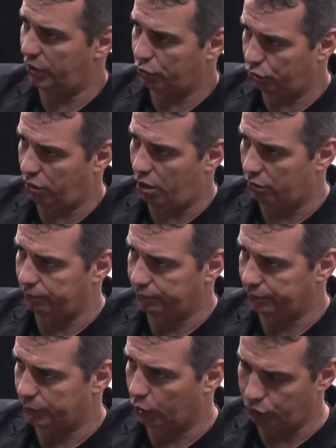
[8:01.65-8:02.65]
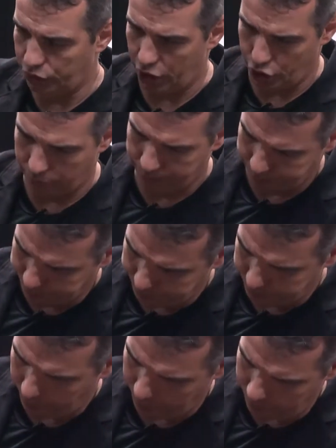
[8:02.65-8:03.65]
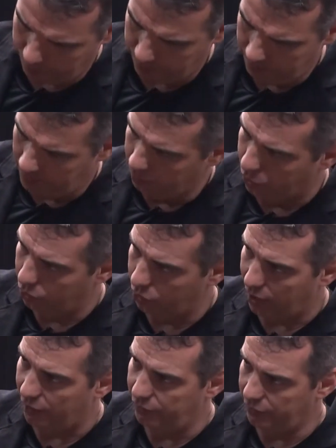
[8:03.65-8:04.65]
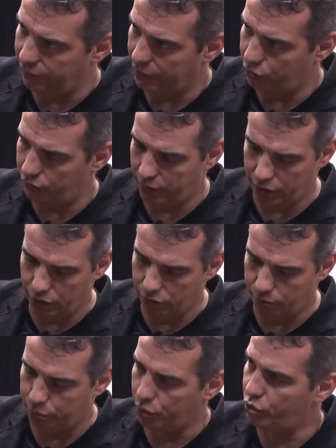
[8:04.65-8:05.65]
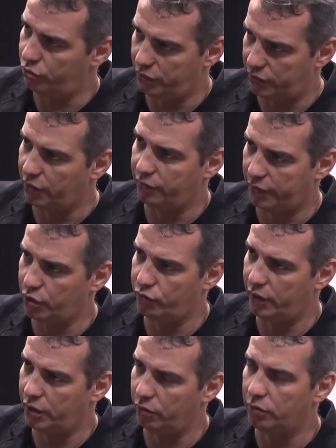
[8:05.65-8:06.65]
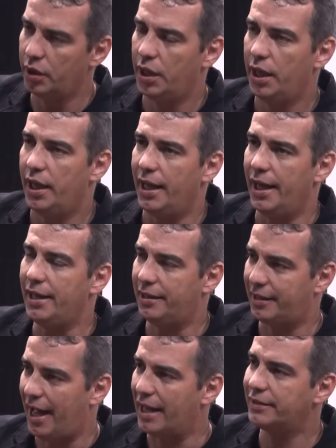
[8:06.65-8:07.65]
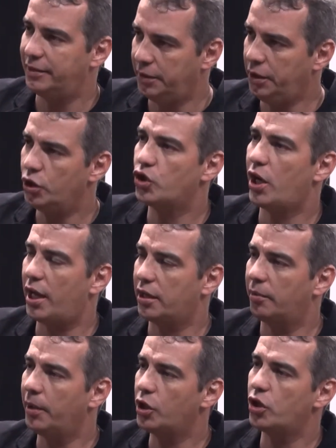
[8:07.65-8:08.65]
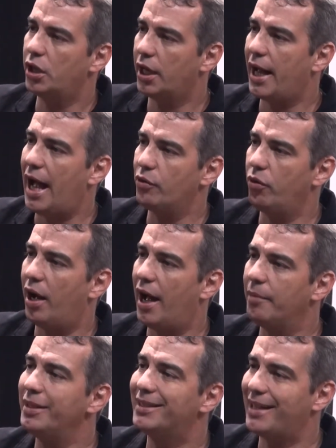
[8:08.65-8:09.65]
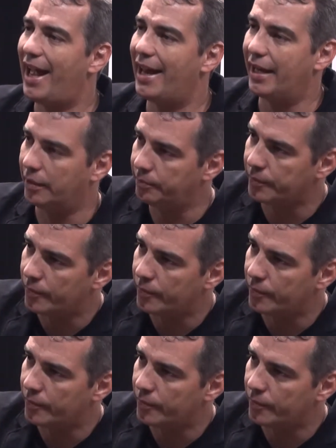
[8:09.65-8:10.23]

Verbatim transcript: sexual, ou seja, pornografia infanto-juvenil, prostituição infanto-juvenil, ele está sim diretamente ligado à miséria,